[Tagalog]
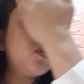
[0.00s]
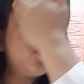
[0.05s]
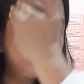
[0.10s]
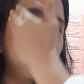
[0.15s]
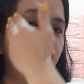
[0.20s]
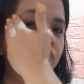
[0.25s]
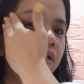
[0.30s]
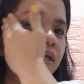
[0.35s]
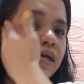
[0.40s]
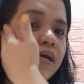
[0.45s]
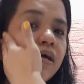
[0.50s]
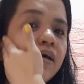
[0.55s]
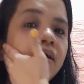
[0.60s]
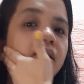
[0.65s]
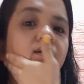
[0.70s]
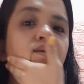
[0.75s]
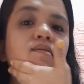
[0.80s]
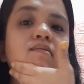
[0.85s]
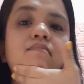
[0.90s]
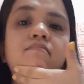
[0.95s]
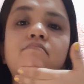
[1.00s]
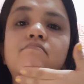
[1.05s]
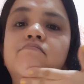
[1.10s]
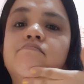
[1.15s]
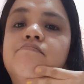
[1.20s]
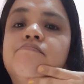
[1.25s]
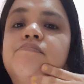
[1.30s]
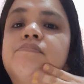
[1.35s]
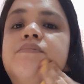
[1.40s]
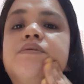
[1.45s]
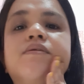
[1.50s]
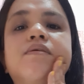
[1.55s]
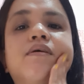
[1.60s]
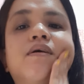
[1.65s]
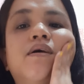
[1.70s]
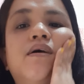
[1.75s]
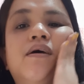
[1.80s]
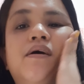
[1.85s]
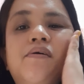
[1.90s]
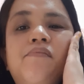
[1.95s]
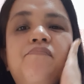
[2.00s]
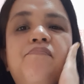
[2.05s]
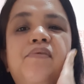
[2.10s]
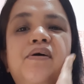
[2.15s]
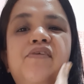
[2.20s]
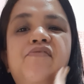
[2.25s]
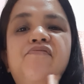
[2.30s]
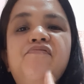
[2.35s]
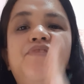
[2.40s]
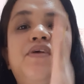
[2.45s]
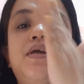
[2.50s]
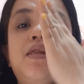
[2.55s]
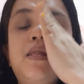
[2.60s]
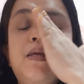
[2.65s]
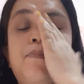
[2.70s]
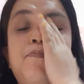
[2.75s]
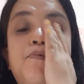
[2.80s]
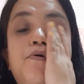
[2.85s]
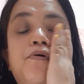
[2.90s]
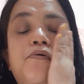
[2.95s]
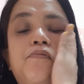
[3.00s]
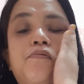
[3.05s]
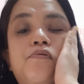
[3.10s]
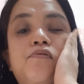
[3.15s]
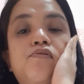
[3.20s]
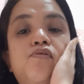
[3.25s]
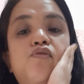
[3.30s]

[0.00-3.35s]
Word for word: So, yan. Pag feeling mo